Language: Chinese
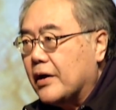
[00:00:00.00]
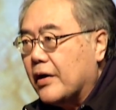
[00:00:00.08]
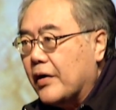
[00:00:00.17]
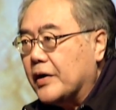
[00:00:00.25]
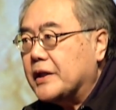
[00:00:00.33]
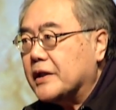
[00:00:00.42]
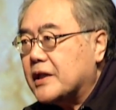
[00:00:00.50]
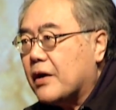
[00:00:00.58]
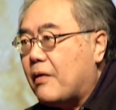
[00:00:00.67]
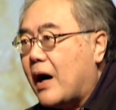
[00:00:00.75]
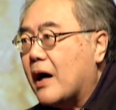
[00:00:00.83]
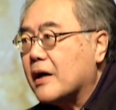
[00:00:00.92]
而且这
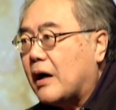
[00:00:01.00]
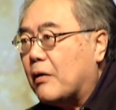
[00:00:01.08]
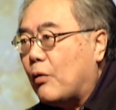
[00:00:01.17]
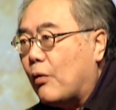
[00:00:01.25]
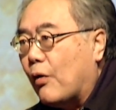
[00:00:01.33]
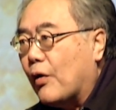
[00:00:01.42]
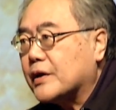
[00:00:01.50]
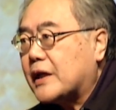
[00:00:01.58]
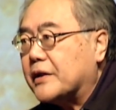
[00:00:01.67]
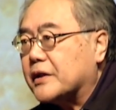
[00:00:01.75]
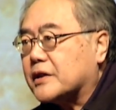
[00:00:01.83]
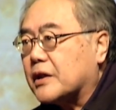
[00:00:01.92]
话要活在
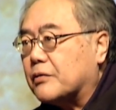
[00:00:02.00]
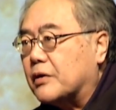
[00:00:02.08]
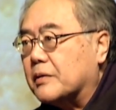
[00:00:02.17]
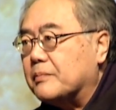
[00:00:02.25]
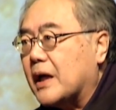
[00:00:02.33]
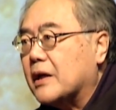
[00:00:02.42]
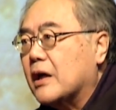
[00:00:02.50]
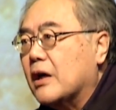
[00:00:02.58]
你的生活里面，